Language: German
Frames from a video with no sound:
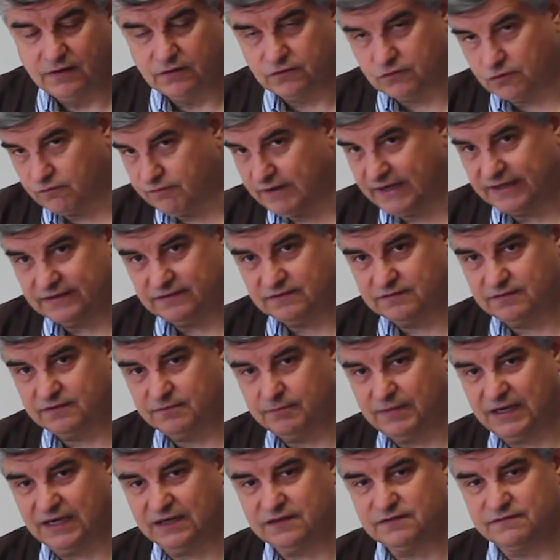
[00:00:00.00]
Soweit
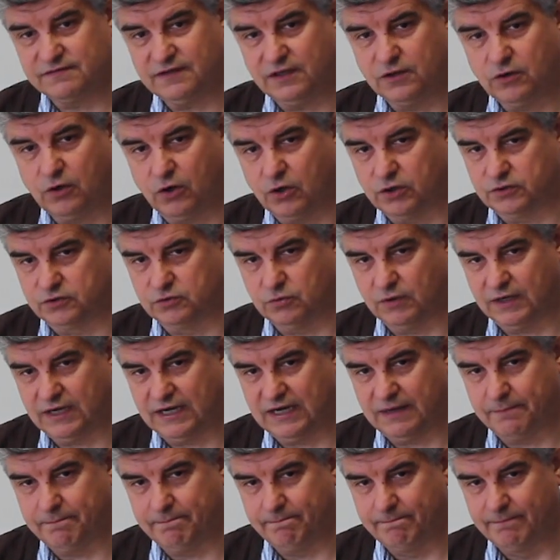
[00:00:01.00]
mag es eine Ordnung
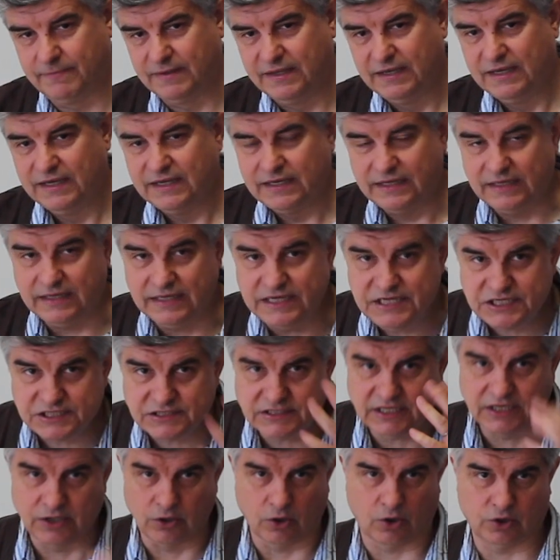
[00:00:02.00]
haben.
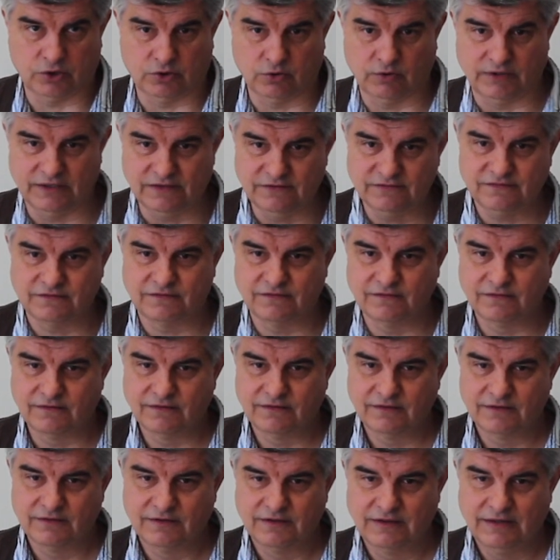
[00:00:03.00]
Nicht in Ordnung ist,
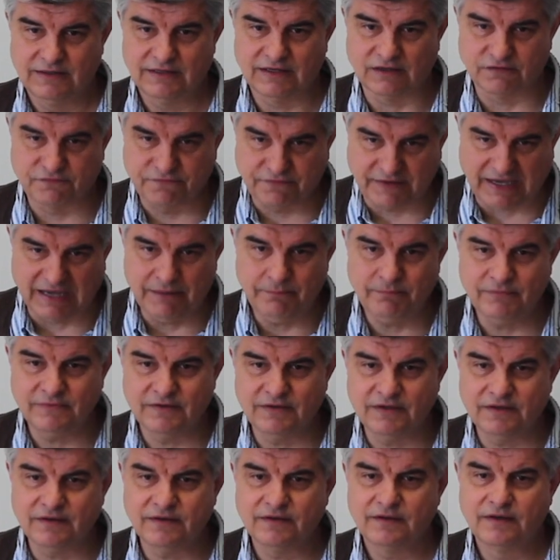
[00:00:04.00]
dass
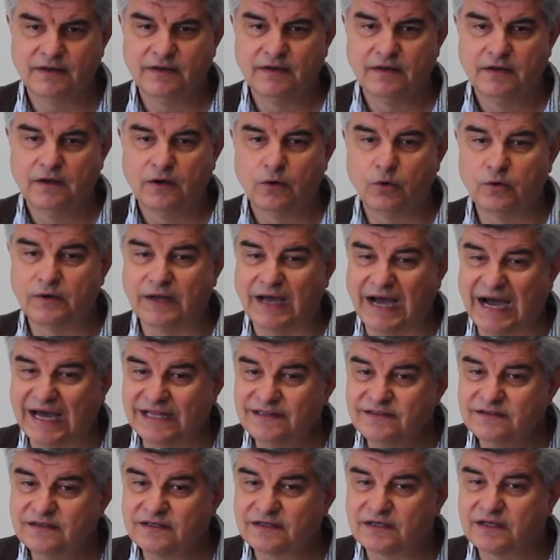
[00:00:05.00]
fremde und
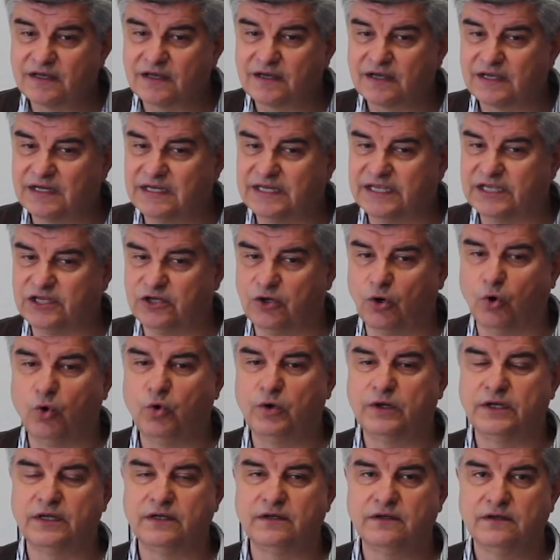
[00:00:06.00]
andere
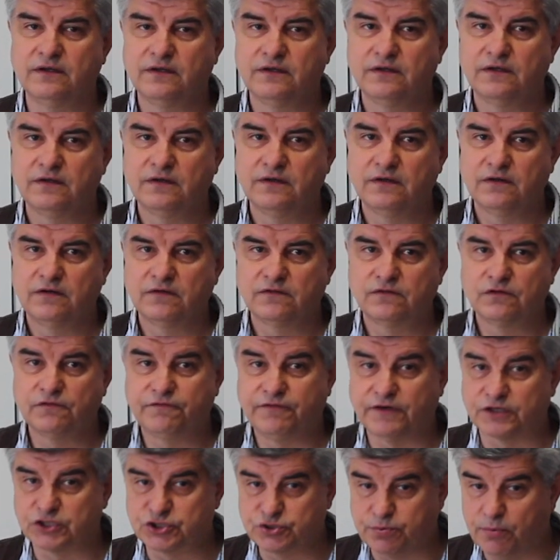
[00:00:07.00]
Religionen zu
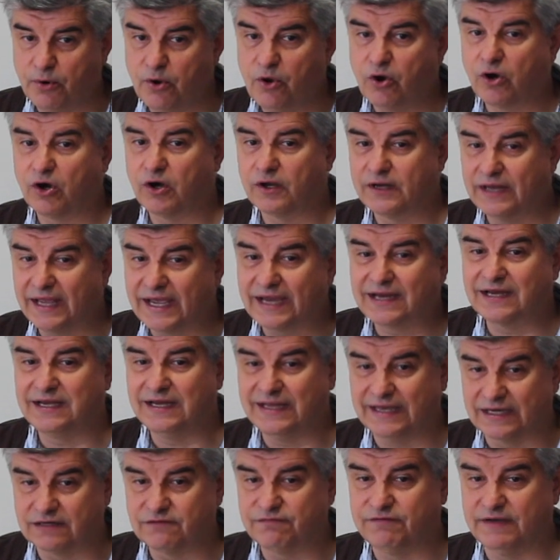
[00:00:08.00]
Verschwörern
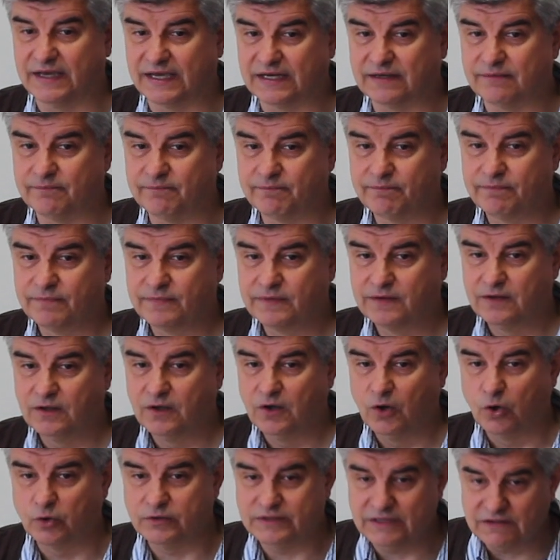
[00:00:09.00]
erklärt werden
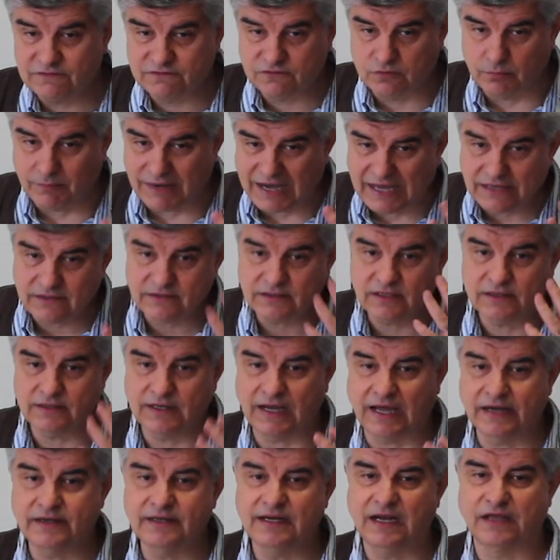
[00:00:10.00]
und dies zum
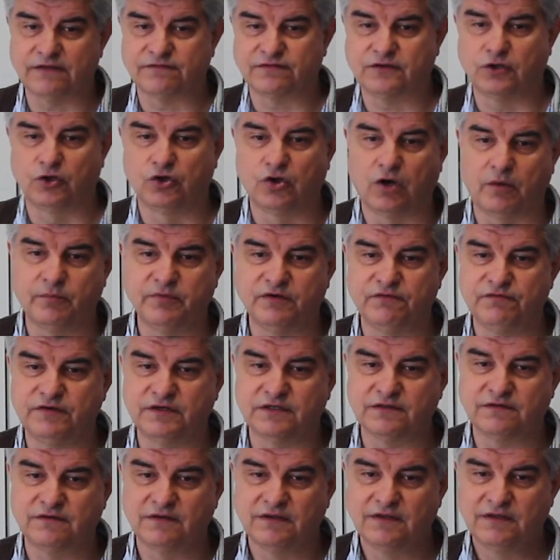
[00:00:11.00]
Anlass genommen
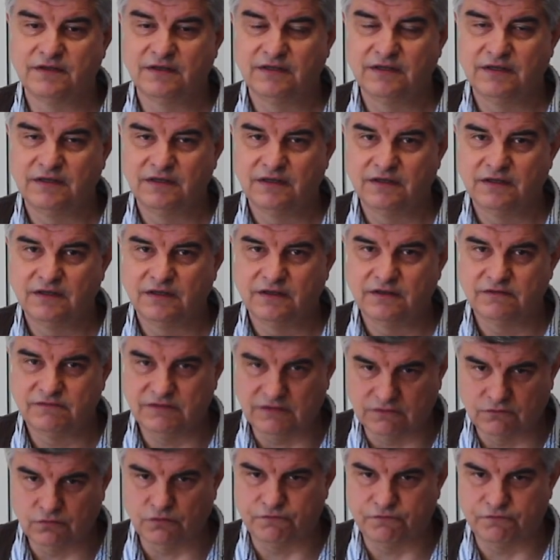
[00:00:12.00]
wird, sie